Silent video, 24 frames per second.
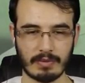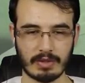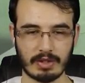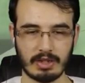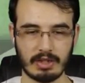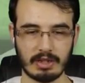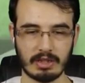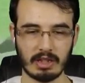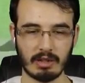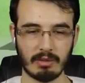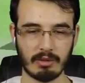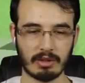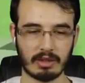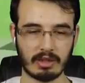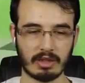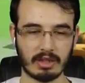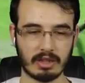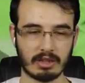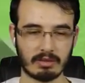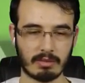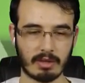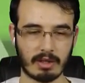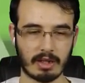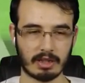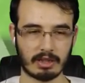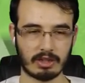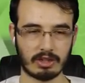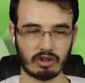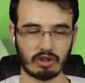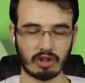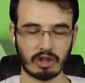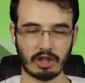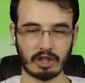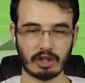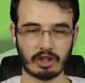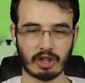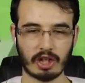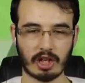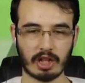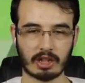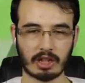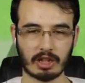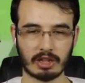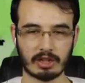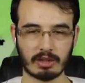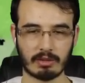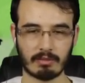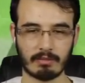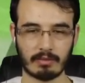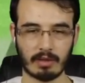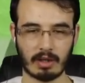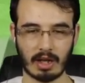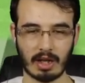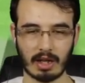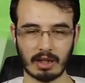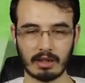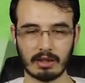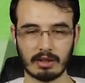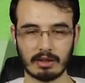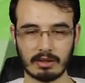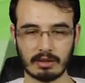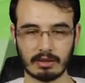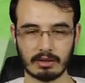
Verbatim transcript: Siz de bittiniz be. Size de şey atacağım. Al.